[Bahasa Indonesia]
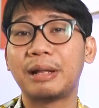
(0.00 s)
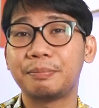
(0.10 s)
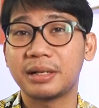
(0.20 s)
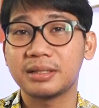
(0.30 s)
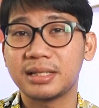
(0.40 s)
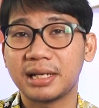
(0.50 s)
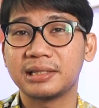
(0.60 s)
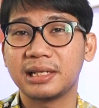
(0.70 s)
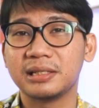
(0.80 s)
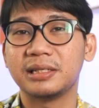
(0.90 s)

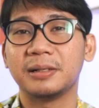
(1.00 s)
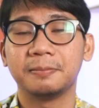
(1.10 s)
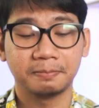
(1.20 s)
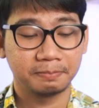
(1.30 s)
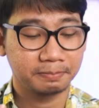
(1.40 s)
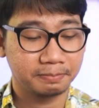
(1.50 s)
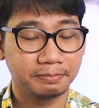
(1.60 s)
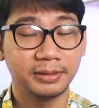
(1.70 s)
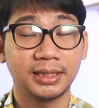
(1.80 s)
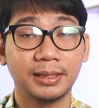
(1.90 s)
4% saja.
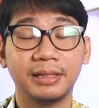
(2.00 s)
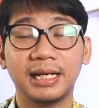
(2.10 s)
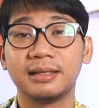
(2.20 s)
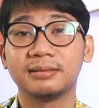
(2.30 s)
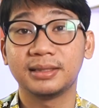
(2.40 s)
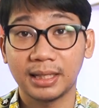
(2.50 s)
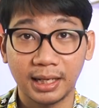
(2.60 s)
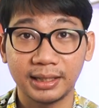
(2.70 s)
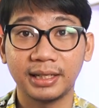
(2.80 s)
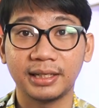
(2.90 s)
Bisa dibilang
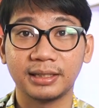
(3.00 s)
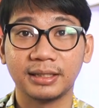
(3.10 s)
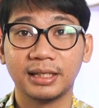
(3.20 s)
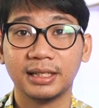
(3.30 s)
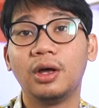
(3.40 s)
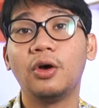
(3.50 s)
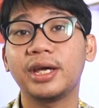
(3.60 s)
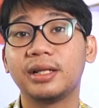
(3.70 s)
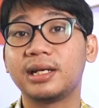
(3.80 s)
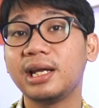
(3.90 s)
sangat irit.
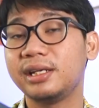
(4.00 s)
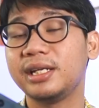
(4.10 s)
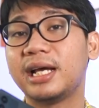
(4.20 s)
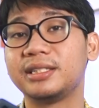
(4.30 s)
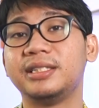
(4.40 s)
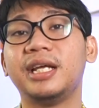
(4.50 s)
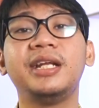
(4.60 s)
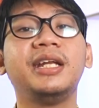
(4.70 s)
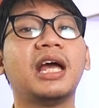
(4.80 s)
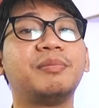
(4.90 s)
Oke, terakhir nih guys.
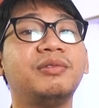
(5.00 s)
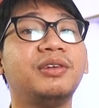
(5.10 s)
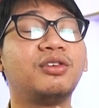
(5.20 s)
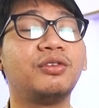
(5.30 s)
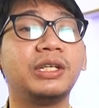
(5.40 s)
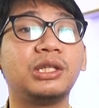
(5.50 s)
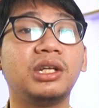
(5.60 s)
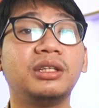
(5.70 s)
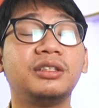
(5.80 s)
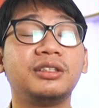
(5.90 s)
Jadi di HP Vivo
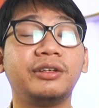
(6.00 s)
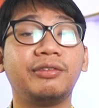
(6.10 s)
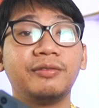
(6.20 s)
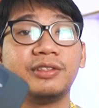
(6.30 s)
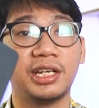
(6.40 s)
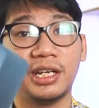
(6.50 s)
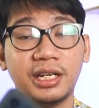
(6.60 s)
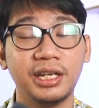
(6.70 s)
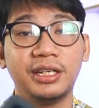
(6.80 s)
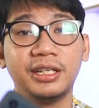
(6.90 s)
V23 5G
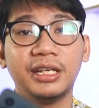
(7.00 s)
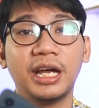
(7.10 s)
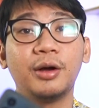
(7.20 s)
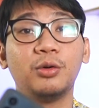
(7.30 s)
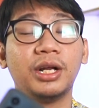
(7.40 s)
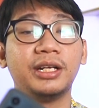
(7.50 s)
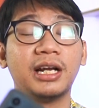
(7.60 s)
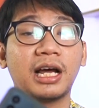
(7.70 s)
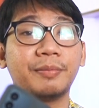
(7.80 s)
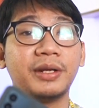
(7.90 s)
ini dia udah
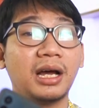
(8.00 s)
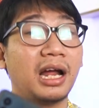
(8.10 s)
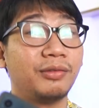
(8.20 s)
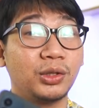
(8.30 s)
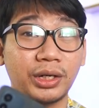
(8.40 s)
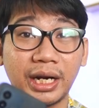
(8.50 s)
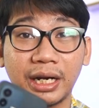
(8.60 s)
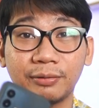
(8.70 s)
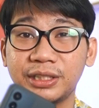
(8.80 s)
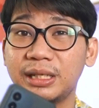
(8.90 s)
dilengkapi dengan fitur
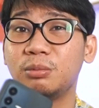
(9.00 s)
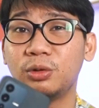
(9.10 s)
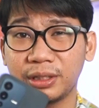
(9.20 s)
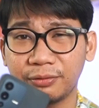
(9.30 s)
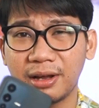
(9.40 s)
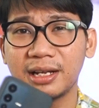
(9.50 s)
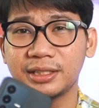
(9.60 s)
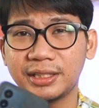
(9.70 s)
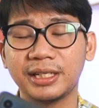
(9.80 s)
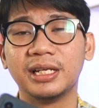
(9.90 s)
NFC
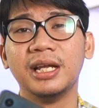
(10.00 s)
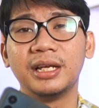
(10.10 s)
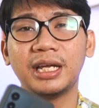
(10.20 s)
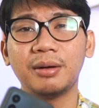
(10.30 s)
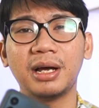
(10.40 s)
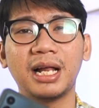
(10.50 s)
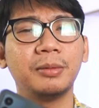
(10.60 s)
multifunction yang bakal